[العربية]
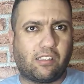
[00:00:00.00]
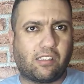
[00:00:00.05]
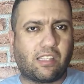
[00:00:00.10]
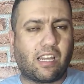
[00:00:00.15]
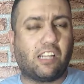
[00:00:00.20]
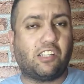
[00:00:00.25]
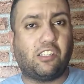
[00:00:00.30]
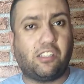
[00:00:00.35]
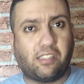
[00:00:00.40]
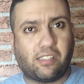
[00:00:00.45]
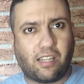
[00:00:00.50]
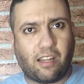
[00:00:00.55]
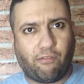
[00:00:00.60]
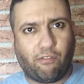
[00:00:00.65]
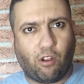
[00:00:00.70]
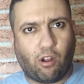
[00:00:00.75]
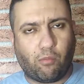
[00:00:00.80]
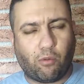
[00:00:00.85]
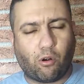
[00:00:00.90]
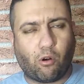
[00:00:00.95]
آه، سنه
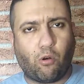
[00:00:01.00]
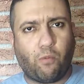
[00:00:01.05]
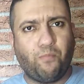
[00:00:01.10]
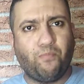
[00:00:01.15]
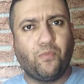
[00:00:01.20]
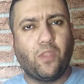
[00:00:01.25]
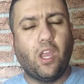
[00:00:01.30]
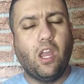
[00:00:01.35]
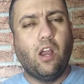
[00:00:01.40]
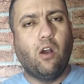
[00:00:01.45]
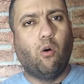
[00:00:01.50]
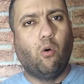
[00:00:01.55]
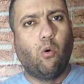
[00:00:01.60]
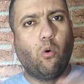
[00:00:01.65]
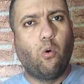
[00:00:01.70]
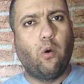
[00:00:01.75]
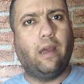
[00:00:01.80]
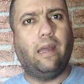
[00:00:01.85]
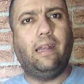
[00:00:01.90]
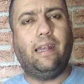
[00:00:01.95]
في عمره
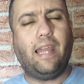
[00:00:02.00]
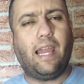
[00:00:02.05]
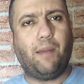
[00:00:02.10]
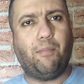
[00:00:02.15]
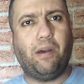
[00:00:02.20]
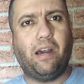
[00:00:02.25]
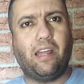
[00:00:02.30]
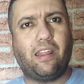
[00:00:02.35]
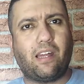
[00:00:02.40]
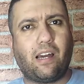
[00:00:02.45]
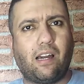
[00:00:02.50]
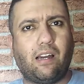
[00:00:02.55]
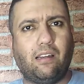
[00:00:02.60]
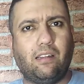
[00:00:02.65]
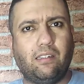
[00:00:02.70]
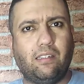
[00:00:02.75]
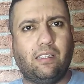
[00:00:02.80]
واللاعب هذا